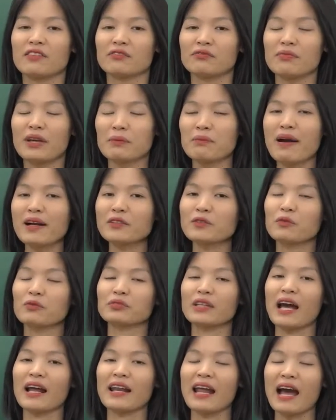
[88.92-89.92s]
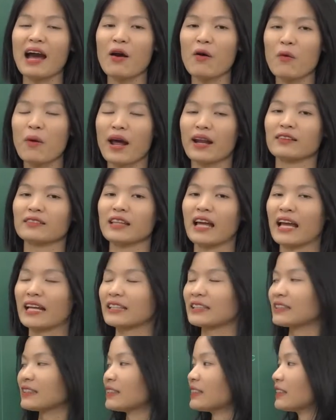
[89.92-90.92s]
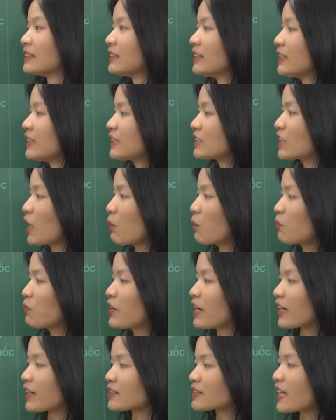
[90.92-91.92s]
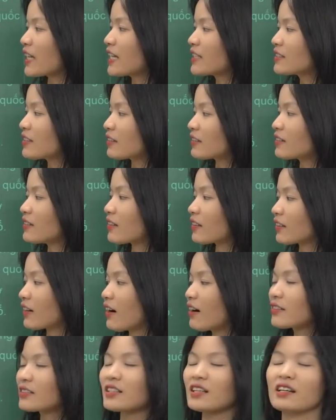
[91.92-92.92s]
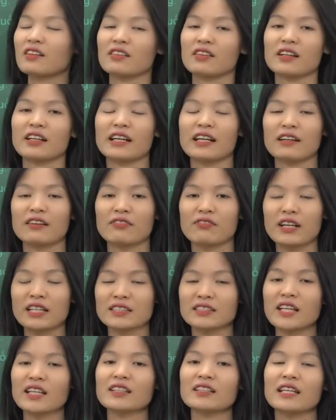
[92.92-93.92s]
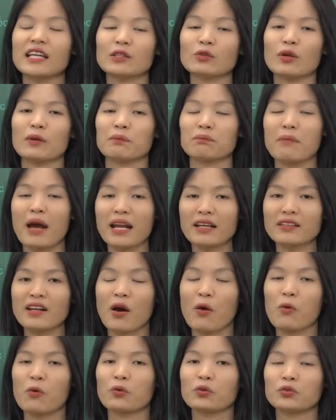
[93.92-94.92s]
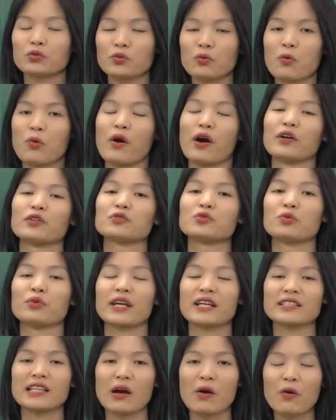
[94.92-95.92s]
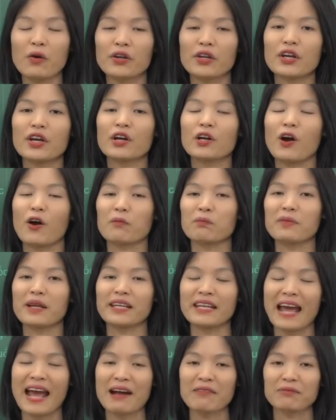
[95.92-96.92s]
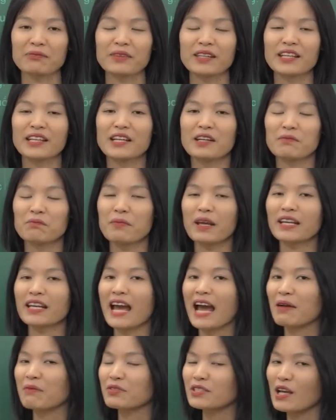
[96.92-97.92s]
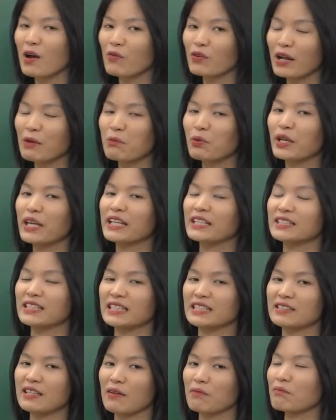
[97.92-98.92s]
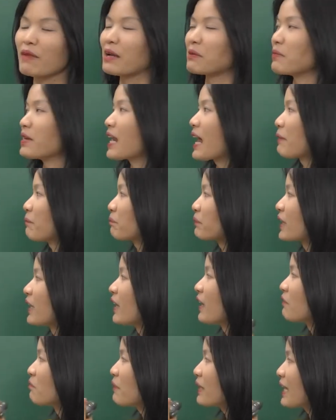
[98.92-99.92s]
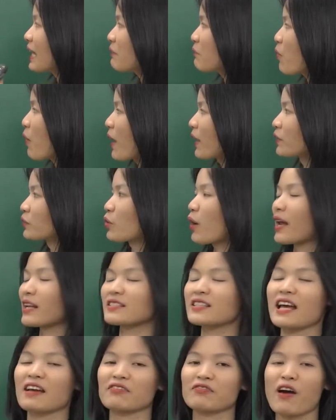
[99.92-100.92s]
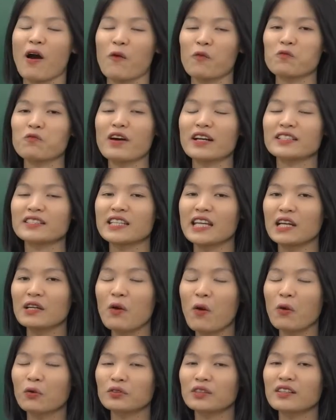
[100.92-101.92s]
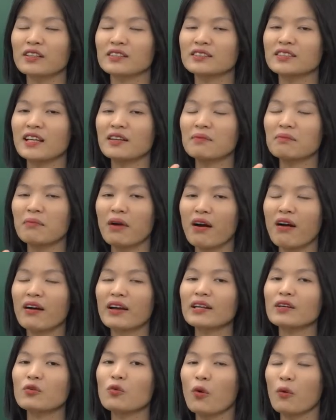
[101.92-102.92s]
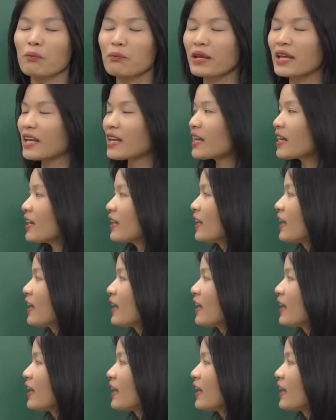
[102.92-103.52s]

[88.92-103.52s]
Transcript: miền Bắc chúng ta đã hoàn thành trong việc xây dựng được cơ sở vật chất kỹ thuật ban đầu của chủ nghĩa xã hội còn miền Nam miền Nam sau năm 1975 miền Nam hoàn toàn giải phóng và chế độ thực dân mới của Mỹ